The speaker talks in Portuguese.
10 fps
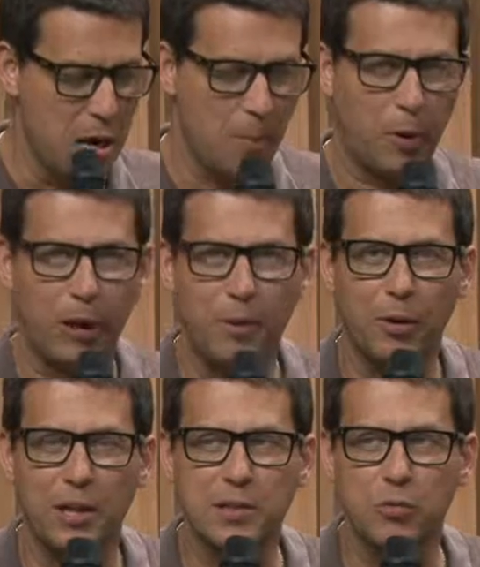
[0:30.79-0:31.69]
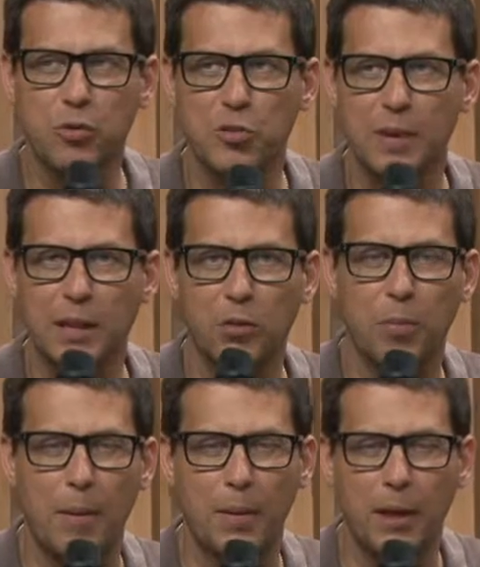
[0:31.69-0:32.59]
Programa Conexão de hoje batendo um
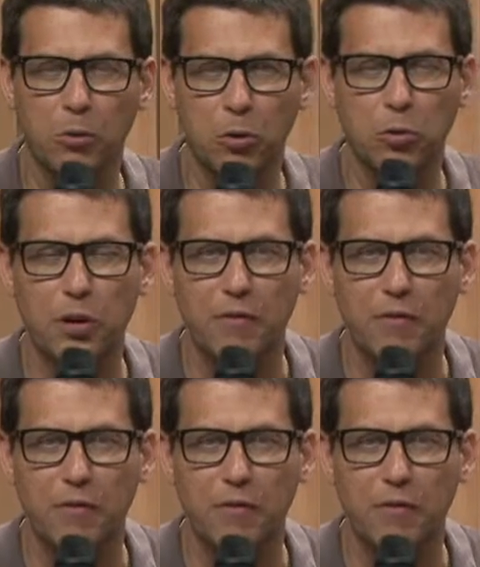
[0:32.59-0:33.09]
papo aqui com o Dr.